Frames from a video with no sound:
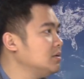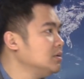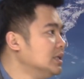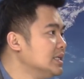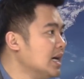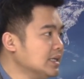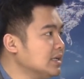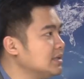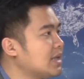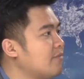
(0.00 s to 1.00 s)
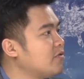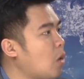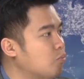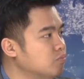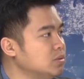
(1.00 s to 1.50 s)
người dân đó người ta
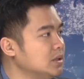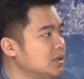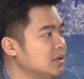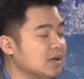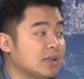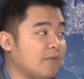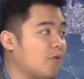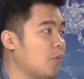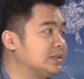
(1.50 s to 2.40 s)
cũng người dân nhất là thành phố